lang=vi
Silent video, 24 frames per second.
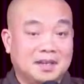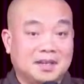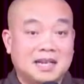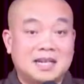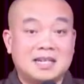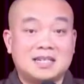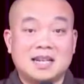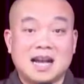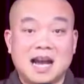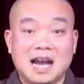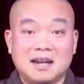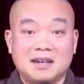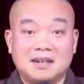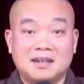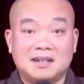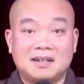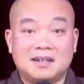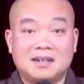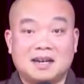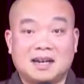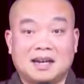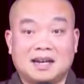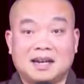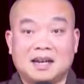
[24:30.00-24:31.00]
Cái sáng
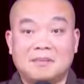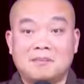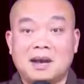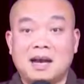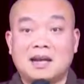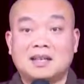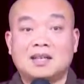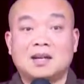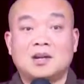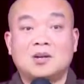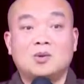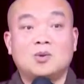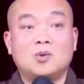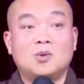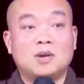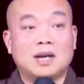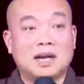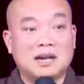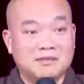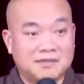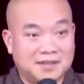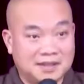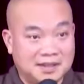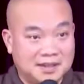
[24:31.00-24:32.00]
lên là cái bản thân của
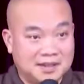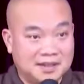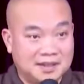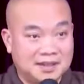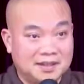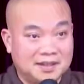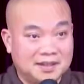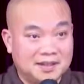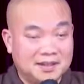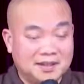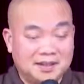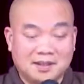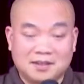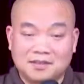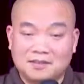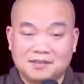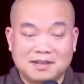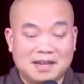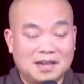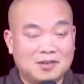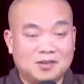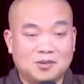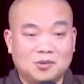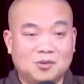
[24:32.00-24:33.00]
các vị, chứ
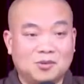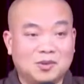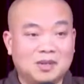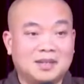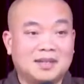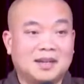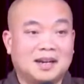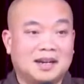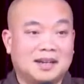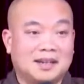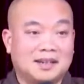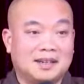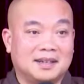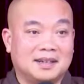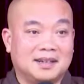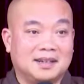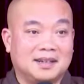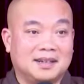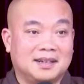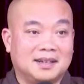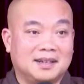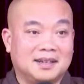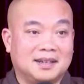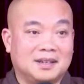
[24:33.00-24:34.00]
không phải của quý thầy,
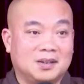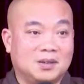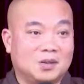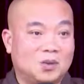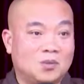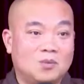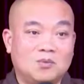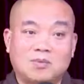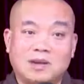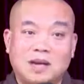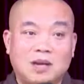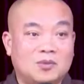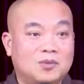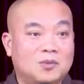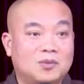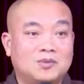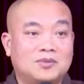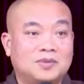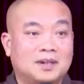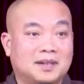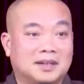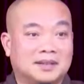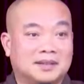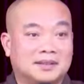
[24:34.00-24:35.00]
cũng không phải
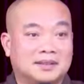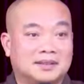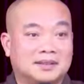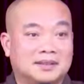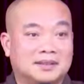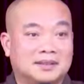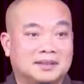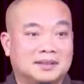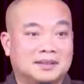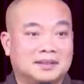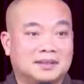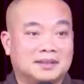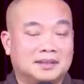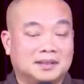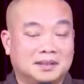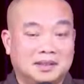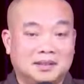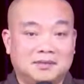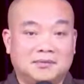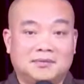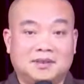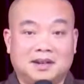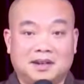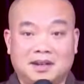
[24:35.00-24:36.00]
của Phật. Cho
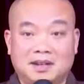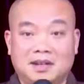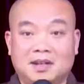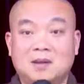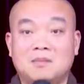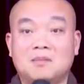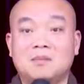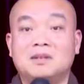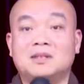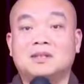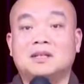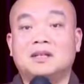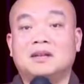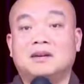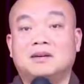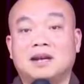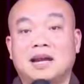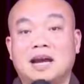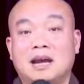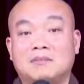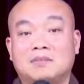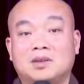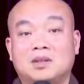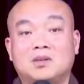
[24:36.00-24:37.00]
nên Phật không có thể nào
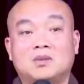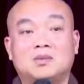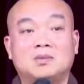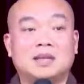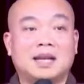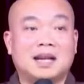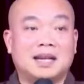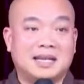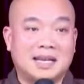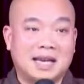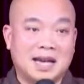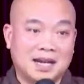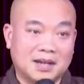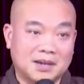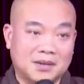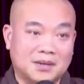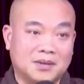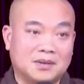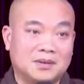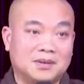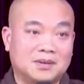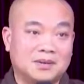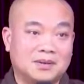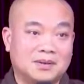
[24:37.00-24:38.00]
làm để chúng ta giác
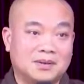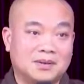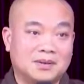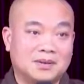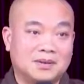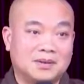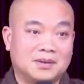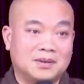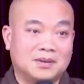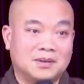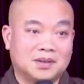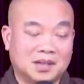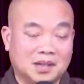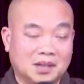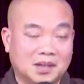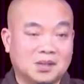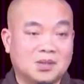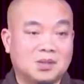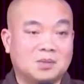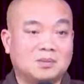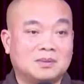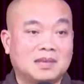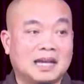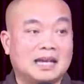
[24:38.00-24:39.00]
ngộ, chỉ
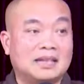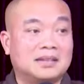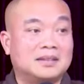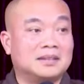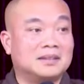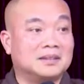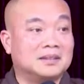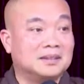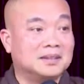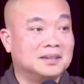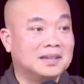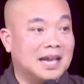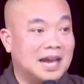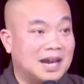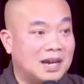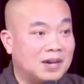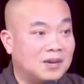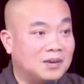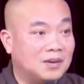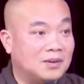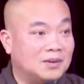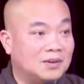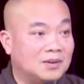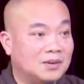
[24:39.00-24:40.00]
có chúng ta tự
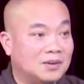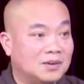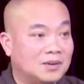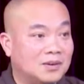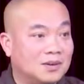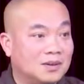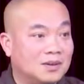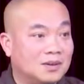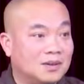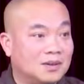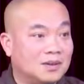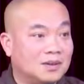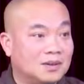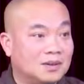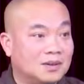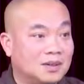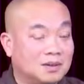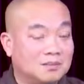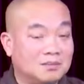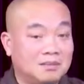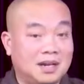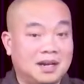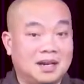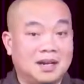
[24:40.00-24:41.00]
giác ngộ.
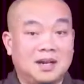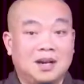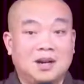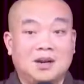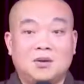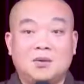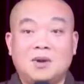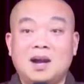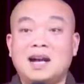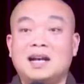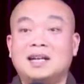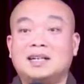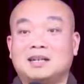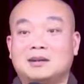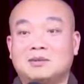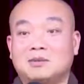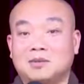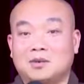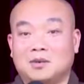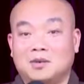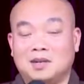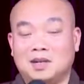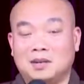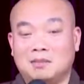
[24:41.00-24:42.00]
Nhưng mà quan
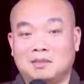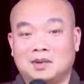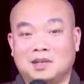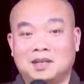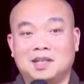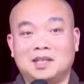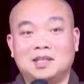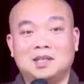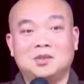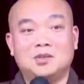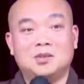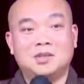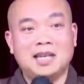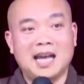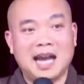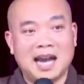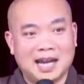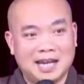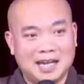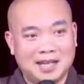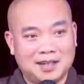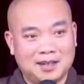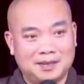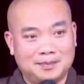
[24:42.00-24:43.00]
trọng chỗ là mình có chịu
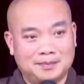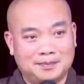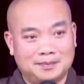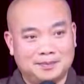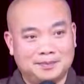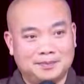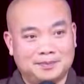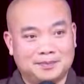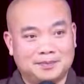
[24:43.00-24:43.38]
giác hay không.